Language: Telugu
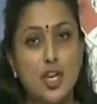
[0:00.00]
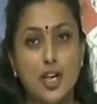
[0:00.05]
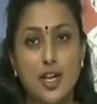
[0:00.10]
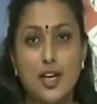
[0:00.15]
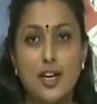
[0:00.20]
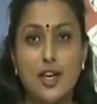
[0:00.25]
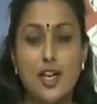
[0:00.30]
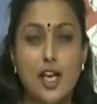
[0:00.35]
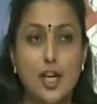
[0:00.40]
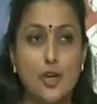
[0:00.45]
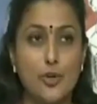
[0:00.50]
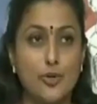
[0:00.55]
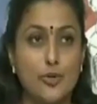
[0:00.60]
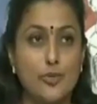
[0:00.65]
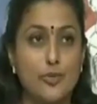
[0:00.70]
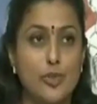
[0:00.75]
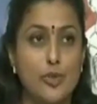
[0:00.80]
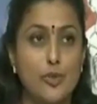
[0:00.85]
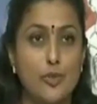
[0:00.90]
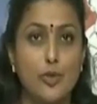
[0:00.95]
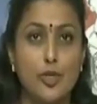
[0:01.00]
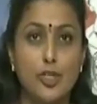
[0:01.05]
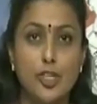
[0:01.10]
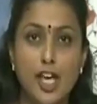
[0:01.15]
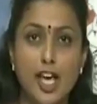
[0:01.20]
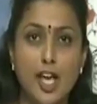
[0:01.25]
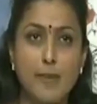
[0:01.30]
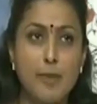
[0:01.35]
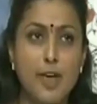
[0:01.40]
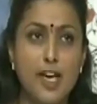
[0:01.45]
జగన్ గారు
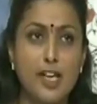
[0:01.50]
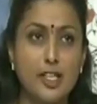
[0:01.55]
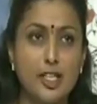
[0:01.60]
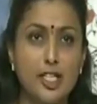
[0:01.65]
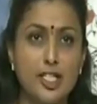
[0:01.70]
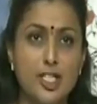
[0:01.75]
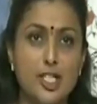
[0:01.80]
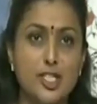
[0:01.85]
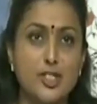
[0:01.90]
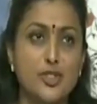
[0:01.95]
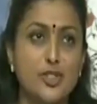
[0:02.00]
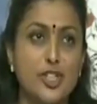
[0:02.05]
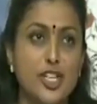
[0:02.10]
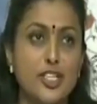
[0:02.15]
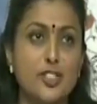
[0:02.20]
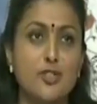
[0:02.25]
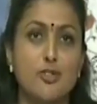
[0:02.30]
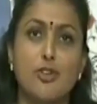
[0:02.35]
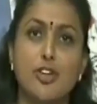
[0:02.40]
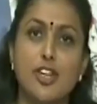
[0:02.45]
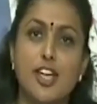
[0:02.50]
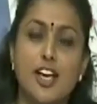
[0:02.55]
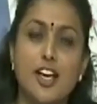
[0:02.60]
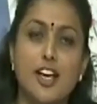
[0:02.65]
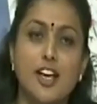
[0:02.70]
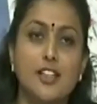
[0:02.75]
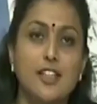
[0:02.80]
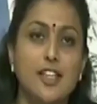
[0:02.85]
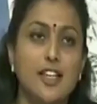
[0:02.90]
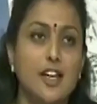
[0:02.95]
ఓదార్పు యాత్ర చేస్తుంటే సోనియా
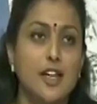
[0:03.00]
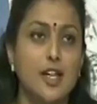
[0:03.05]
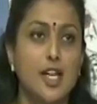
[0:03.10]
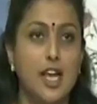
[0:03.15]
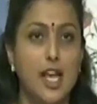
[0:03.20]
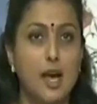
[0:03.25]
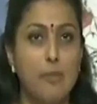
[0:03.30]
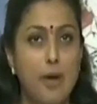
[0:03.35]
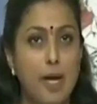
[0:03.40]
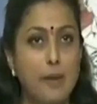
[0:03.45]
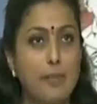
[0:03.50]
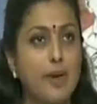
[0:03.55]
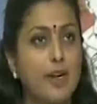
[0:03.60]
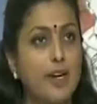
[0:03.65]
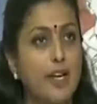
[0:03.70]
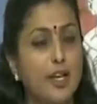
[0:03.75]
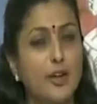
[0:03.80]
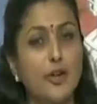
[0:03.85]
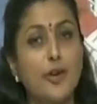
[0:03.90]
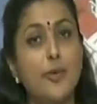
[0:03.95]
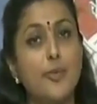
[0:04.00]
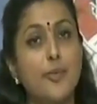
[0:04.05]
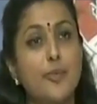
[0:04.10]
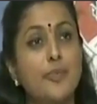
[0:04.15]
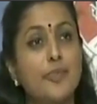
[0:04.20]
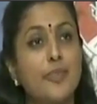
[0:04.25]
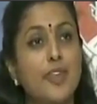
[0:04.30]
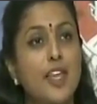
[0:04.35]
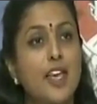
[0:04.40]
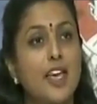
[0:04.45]
గాంధీ గారు ఎలా భయపడ్డారో
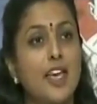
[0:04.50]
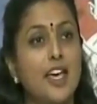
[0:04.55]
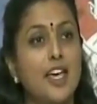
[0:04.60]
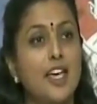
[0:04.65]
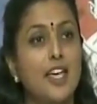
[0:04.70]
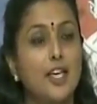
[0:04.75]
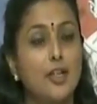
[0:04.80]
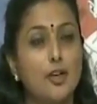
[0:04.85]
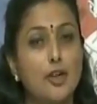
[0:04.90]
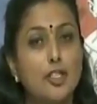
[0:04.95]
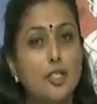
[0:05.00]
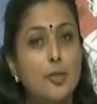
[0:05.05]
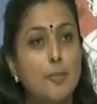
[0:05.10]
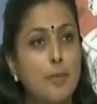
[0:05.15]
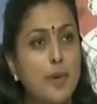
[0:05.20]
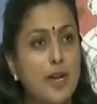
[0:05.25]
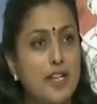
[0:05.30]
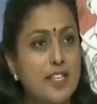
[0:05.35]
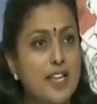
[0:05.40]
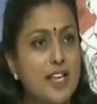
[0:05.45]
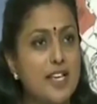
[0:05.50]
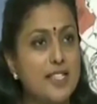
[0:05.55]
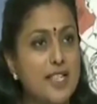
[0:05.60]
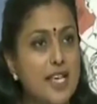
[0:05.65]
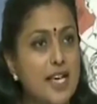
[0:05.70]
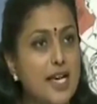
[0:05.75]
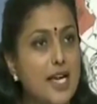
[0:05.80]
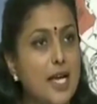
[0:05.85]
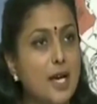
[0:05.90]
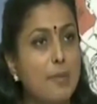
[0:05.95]
ఈరోజు ప్రజా
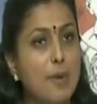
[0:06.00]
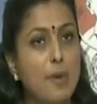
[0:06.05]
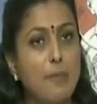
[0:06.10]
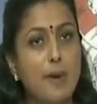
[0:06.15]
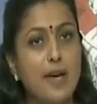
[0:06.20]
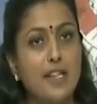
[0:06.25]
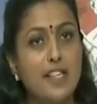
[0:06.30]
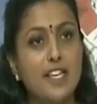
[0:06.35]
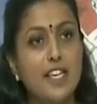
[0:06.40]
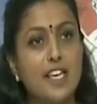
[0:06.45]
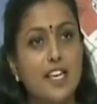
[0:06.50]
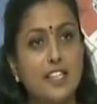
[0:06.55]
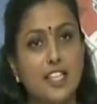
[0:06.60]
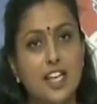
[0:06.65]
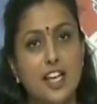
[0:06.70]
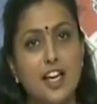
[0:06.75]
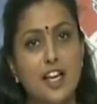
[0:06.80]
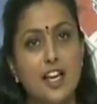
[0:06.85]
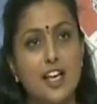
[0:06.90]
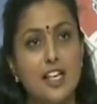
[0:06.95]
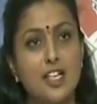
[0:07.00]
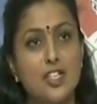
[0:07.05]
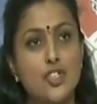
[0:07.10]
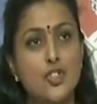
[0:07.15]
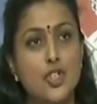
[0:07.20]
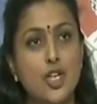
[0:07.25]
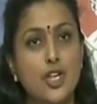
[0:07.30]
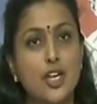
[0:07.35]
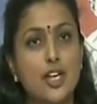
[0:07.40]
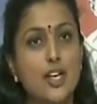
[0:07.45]
సంకల్ప పాదయాత్ర
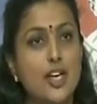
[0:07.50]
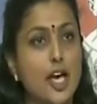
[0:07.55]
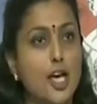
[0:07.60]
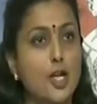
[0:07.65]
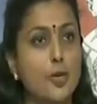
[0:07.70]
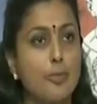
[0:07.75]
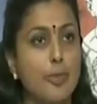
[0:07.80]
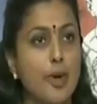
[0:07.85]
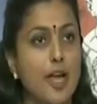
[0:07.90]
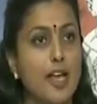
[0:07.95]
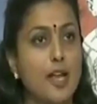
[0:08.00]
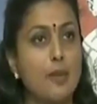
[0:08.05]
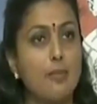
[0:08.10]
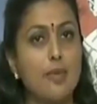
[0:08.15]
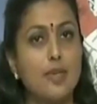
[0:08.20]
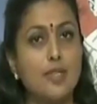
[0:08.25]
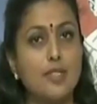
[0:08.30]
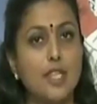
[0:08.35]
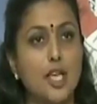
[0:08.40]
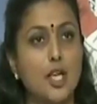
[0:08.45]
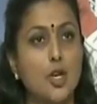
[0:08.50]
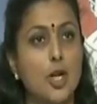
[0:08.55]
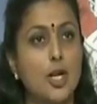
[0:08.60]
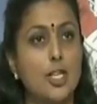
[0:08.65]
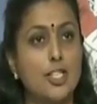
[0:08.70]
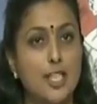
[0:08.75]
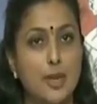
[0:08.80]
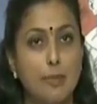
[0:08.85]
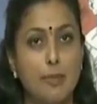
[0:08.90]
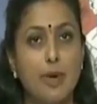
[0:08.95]
జగన్ గారు ప్రారంభిస్తారు
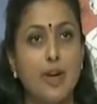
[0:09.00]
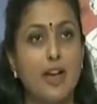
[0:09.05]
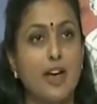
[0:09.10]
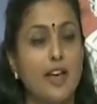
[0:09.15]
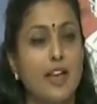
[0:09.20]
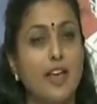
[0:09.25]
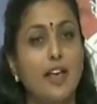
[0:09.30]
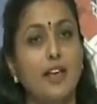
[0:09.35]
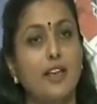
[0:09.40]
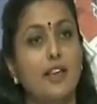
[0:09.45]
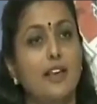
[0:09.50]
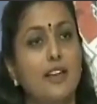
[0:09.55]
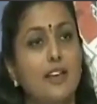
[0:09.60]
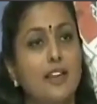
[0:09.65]
అని చెప్పగానే